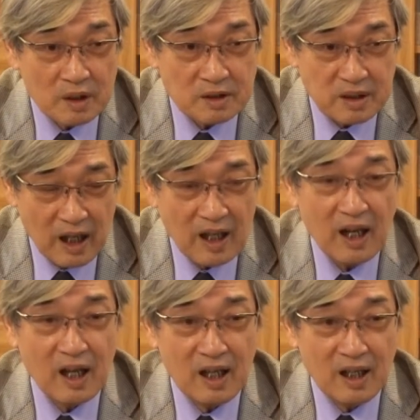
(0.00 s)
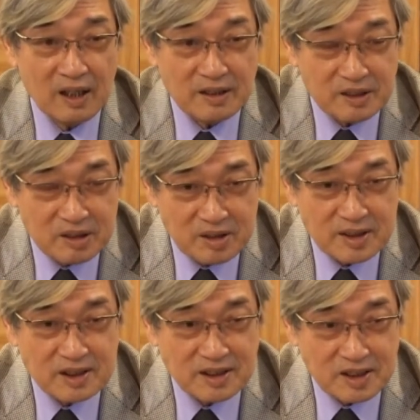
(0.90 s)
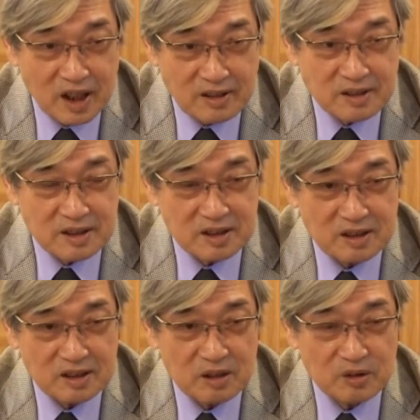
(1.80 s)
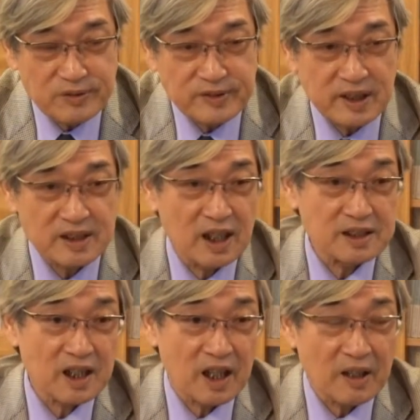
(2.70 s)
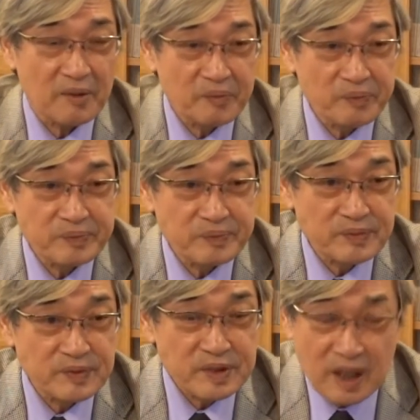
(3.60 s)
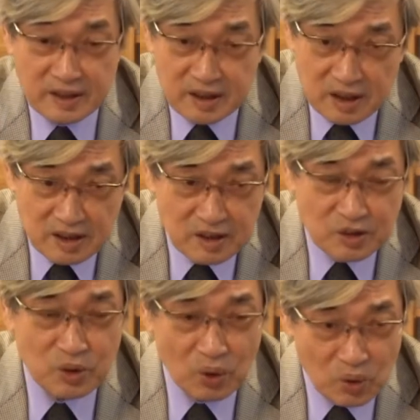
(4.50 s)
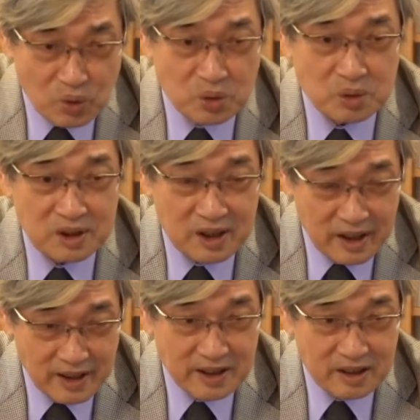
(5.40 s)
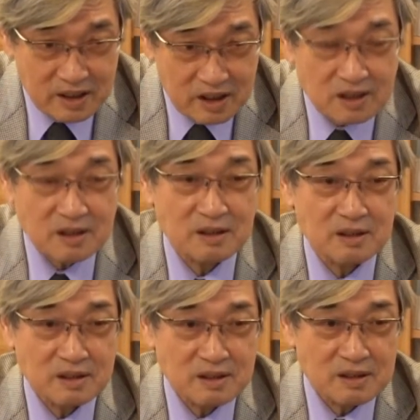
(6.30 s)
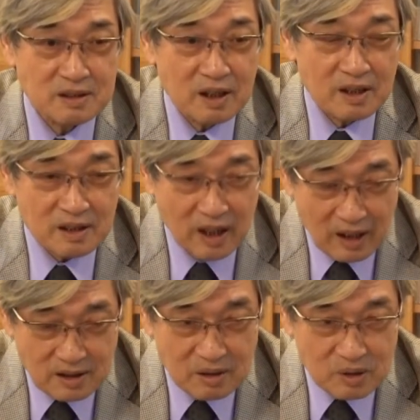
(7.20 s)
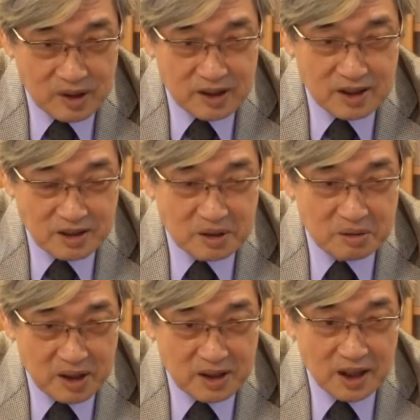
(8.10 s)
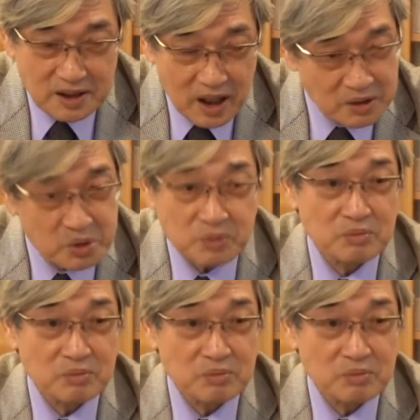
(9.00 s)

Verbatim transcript: 他就是趁机收复了江夏，那这是东吴第一次拿到了荆州的江夏郡。